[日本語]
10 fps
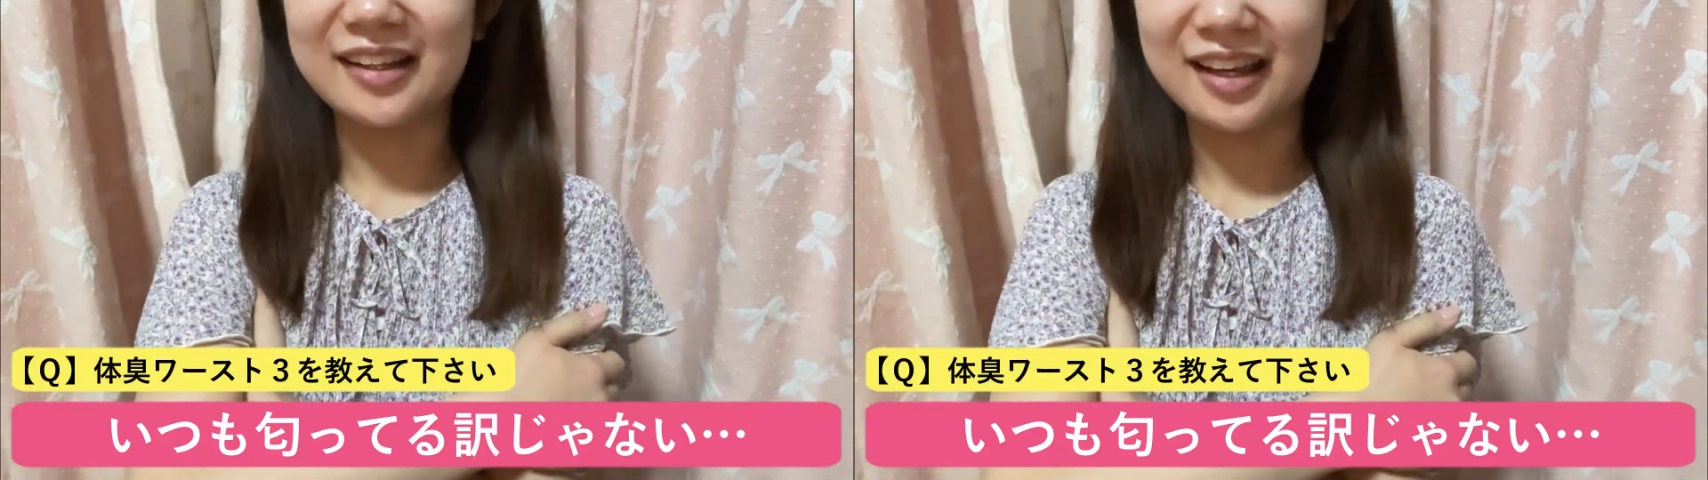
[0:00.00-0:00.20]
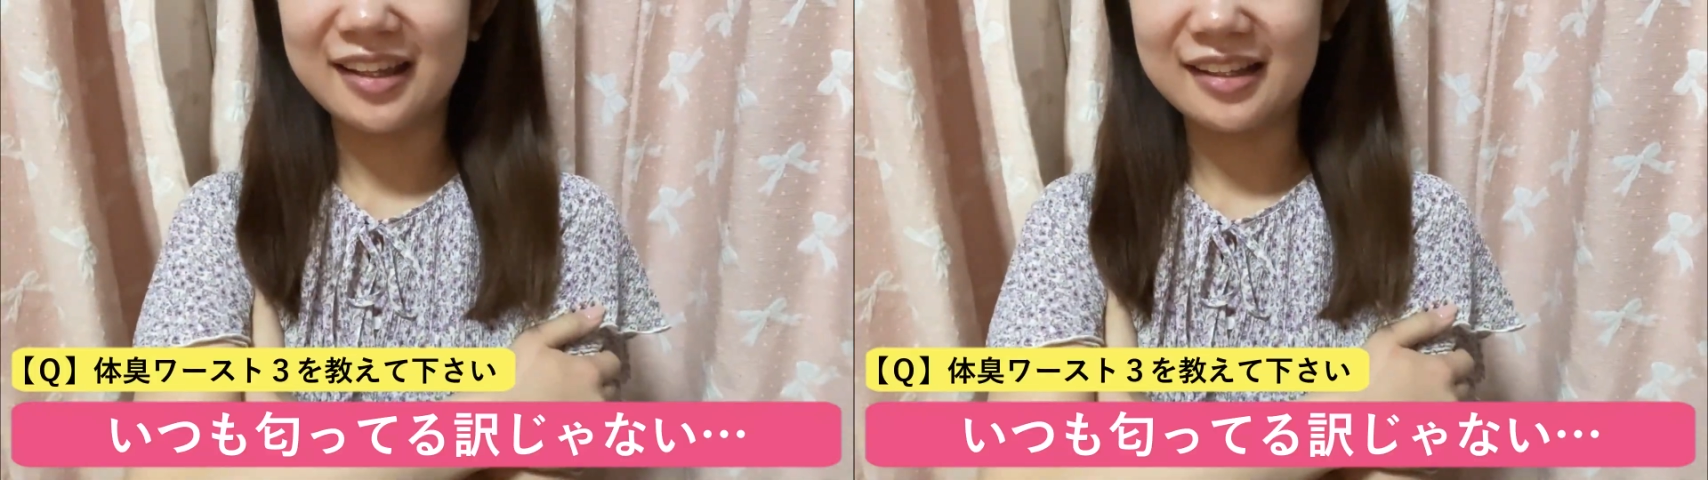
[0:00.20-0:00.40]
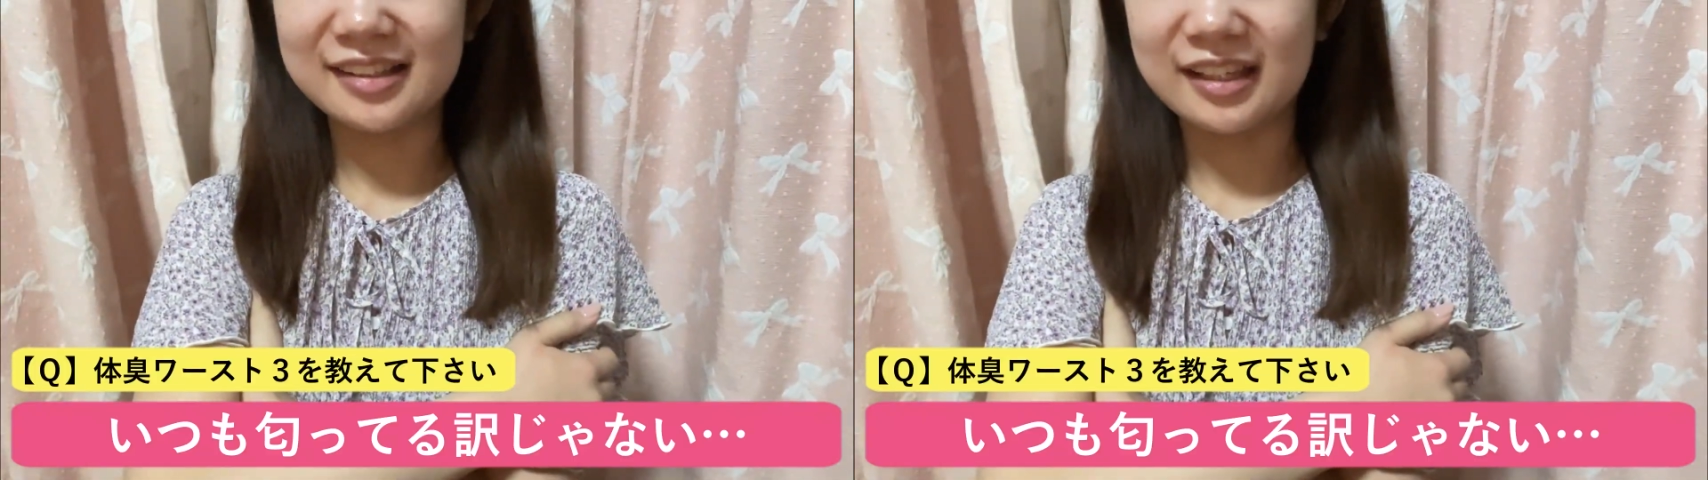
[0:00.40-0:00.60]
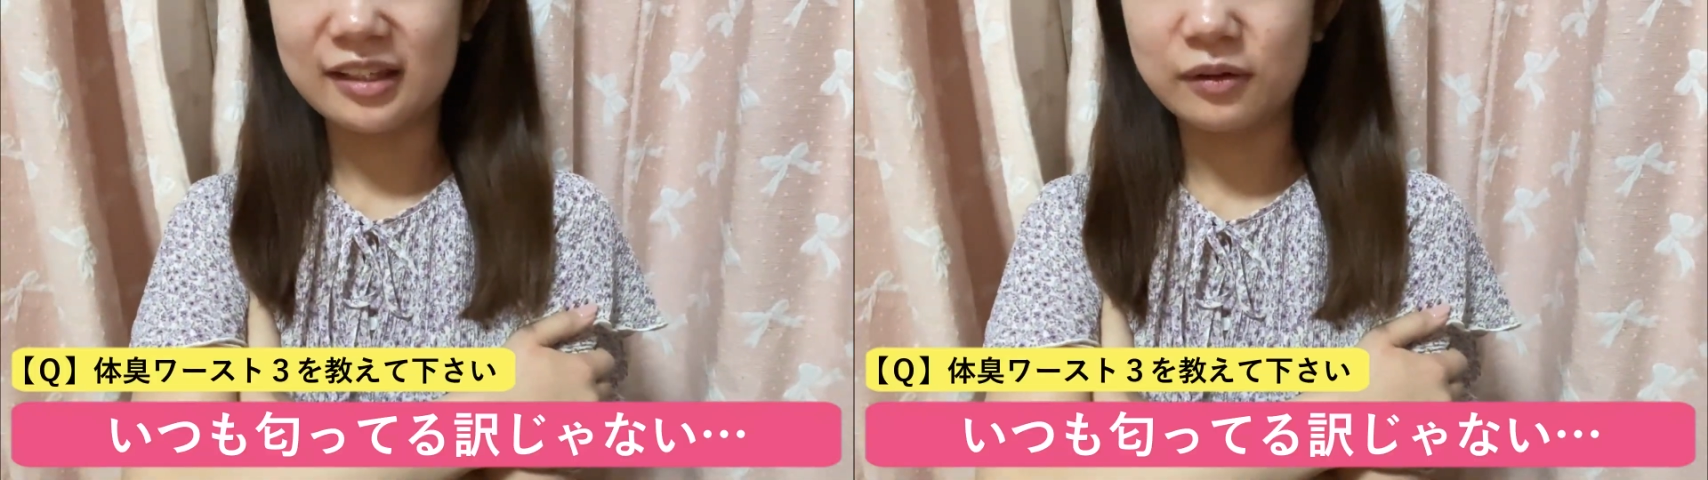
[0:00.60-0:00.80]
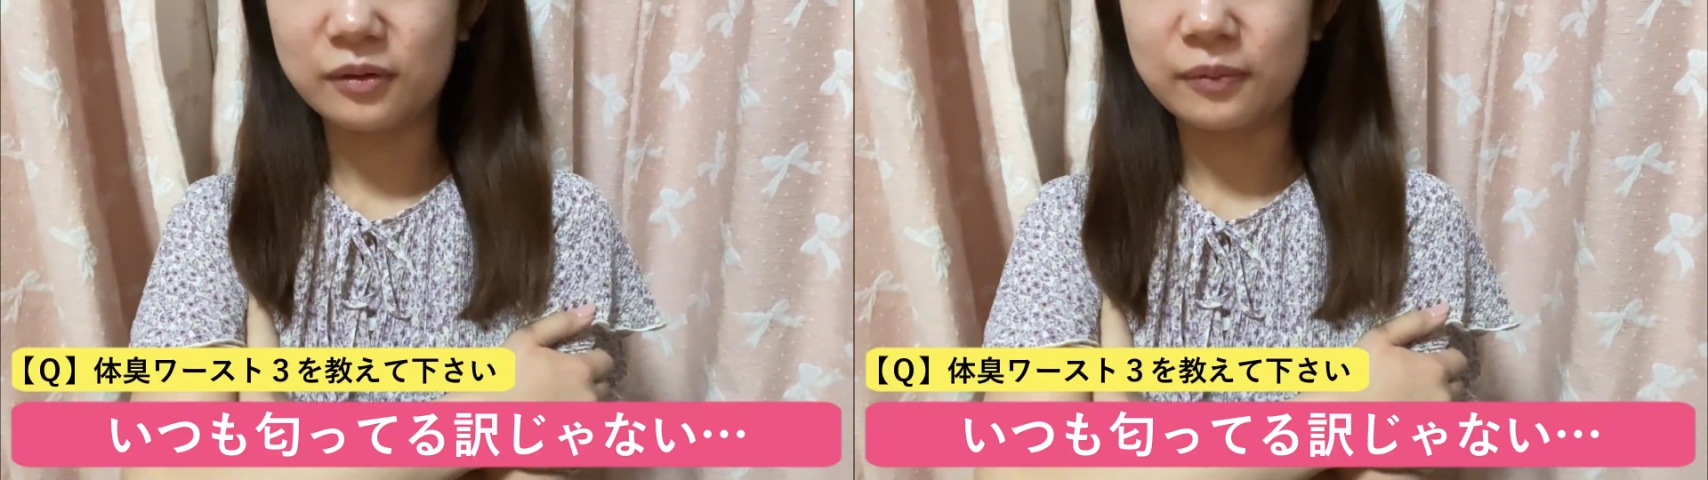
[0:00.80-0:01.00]
はないんですけ
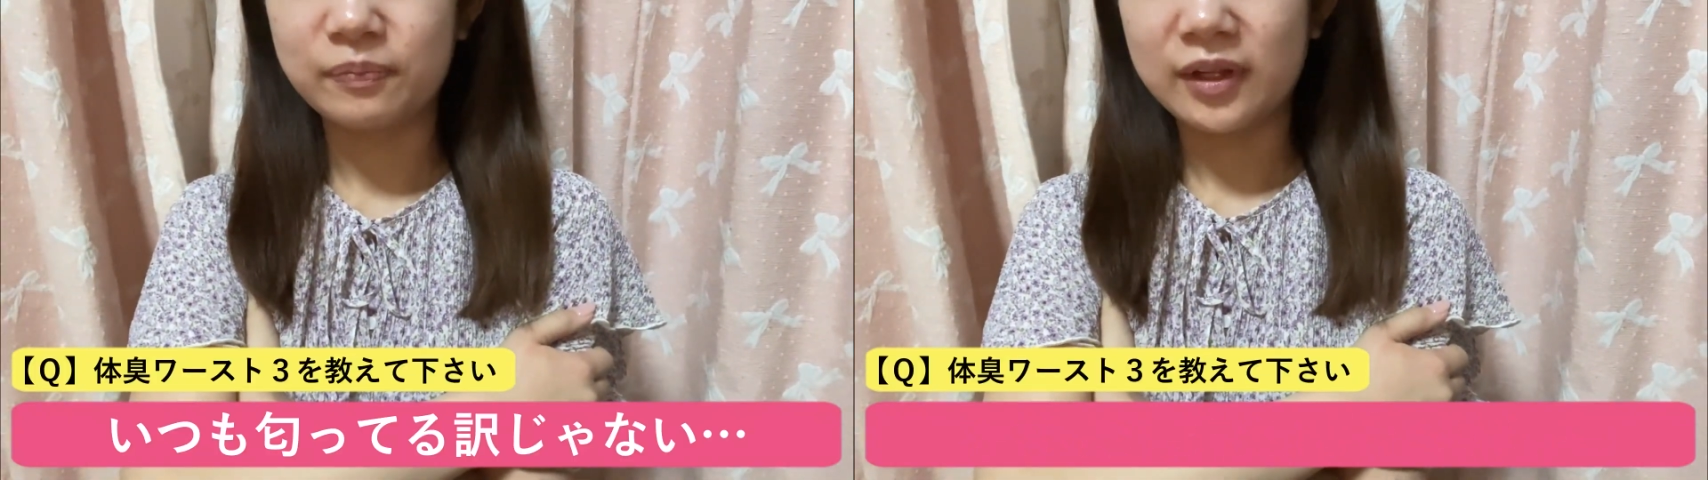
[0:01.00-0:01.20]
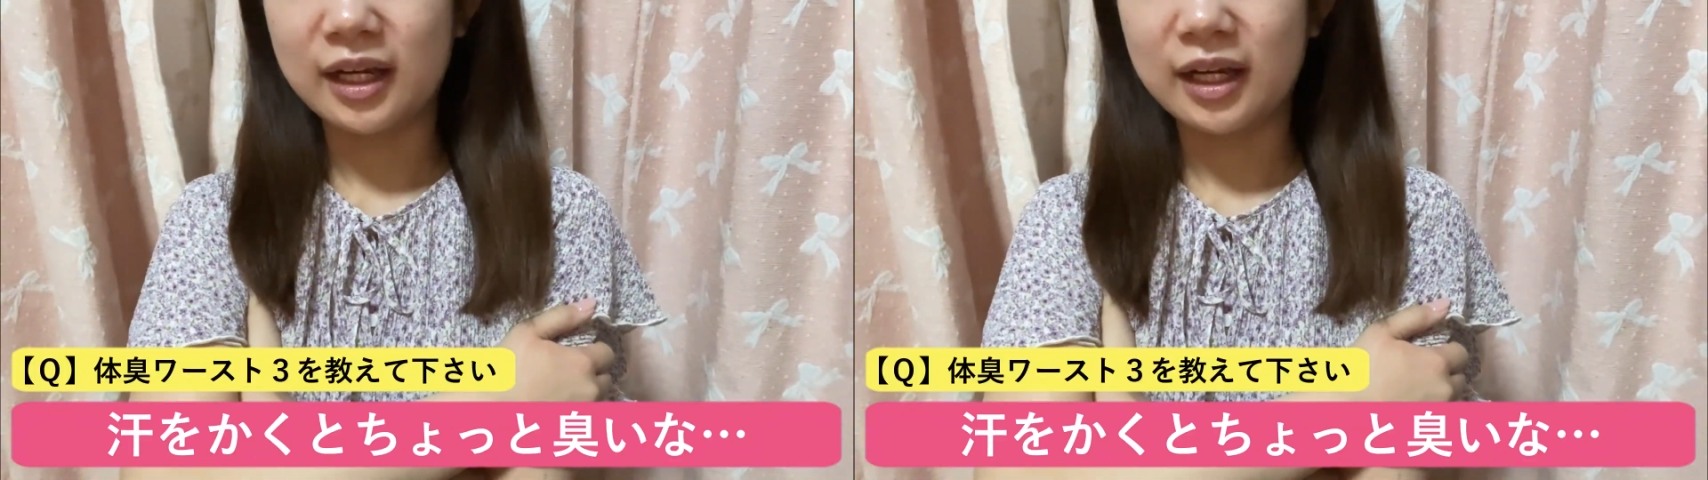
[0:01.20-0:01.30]
ど、